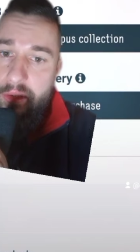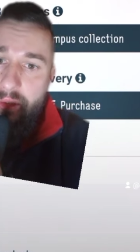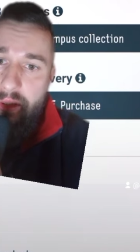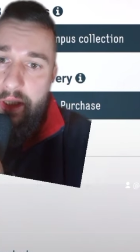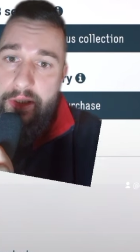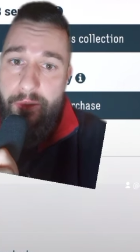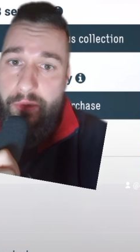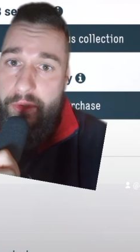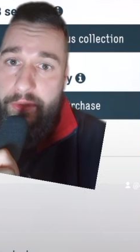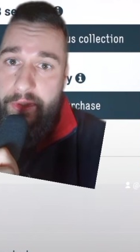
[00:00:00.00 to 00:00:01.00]
Kolejne
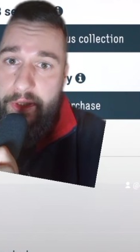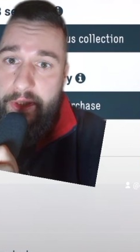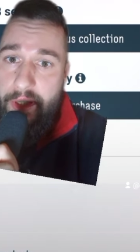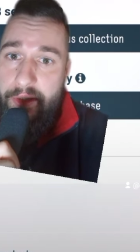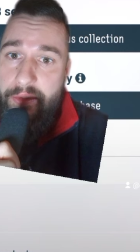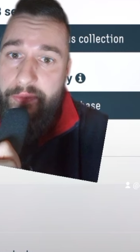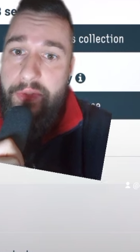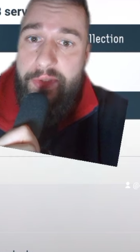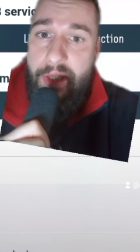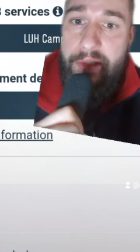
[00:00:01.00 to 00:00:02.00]
urządzenie z
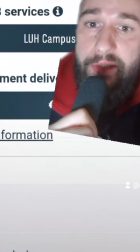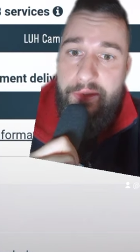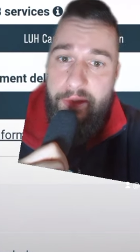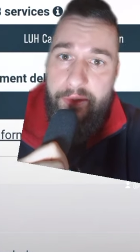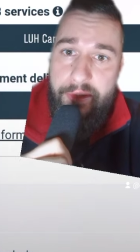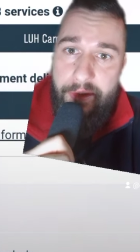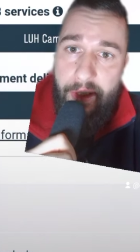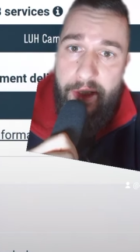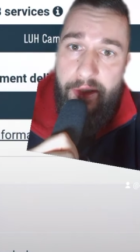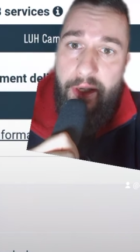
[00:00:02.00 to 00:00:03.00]
oficjalnej strony
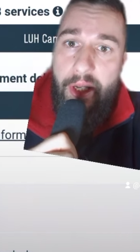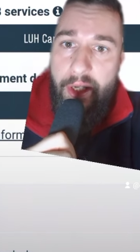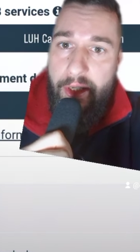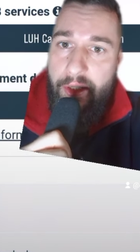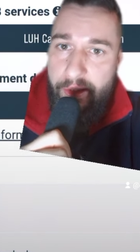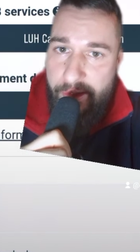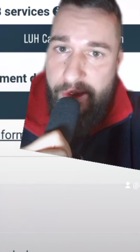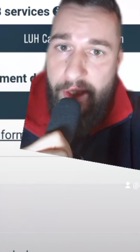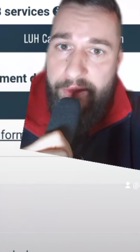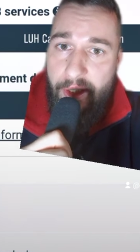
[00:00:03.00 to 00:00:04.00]
CERN
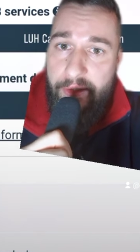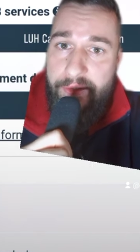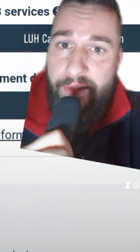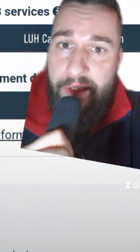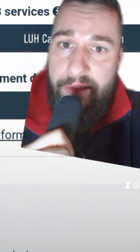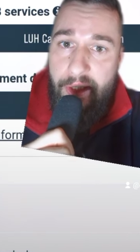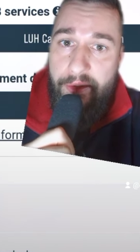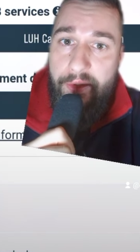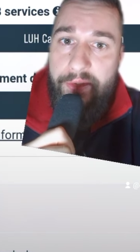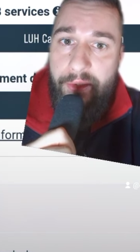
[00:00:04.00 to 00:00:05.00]
Szatan,
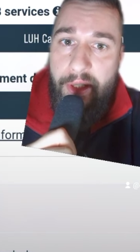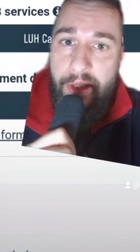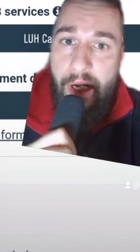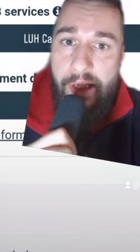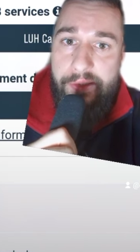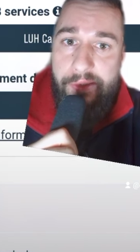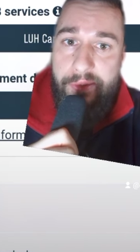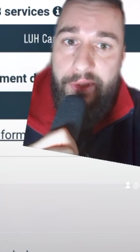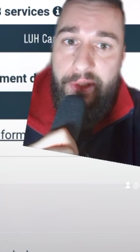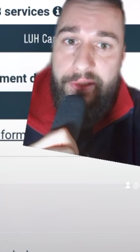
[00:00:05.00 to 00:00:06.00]
Satan, Solar
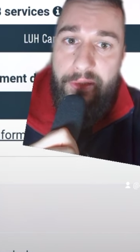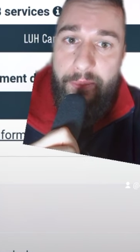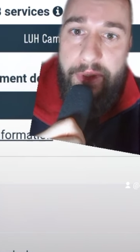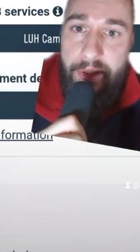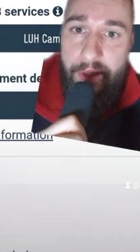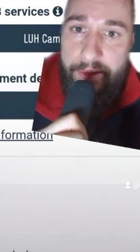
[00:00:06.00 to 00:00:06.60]
Action Telescopic